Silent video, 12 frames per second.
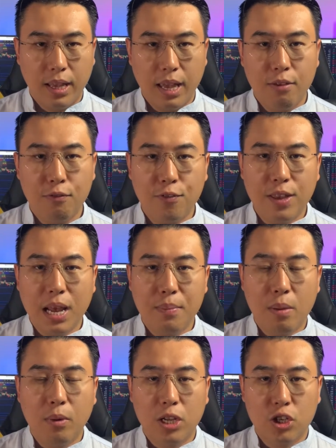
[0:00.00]
Infine
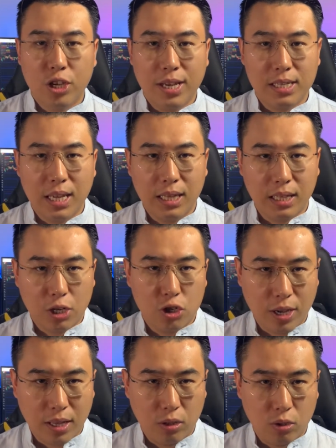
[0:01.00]
abbiamo la CSI
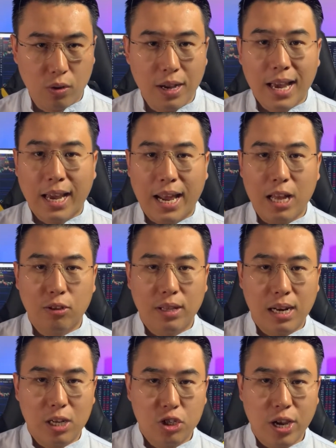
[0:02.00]
300, creata
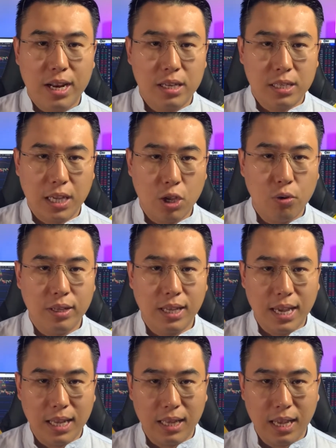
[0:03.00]
dalla China
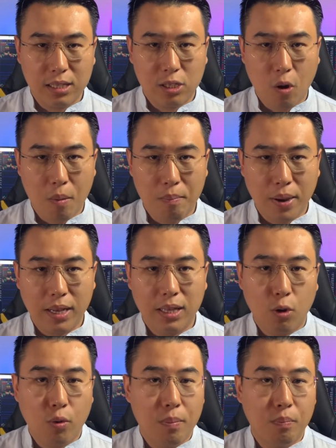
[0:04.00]
Security Index Company,
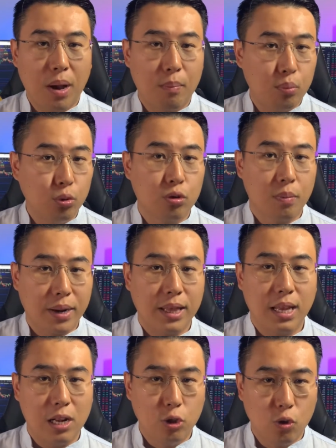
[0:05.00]
da cui appunto
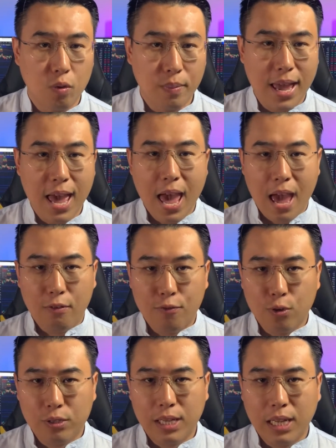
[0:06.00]
prende il nome, è forse